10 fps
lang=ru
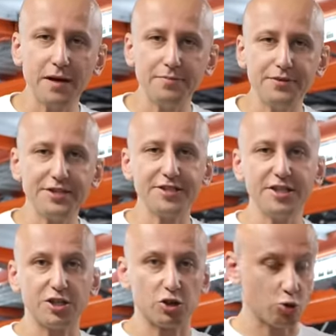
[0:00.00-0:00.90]
время
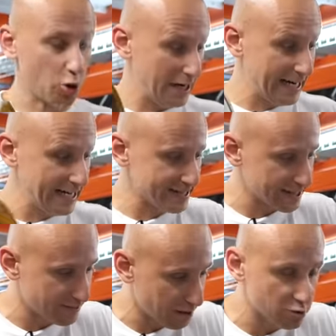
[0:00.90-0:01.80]
объяснить, что
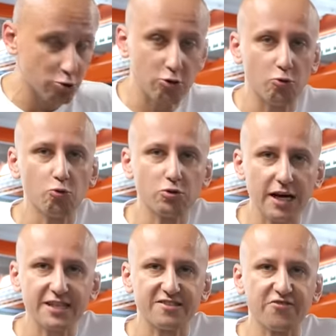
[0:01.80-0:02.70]
этот мотор у
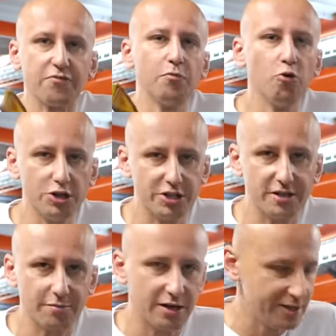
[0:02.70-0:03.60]
нас в
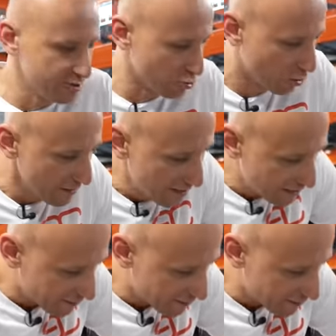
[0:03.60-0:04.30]
мощном клину.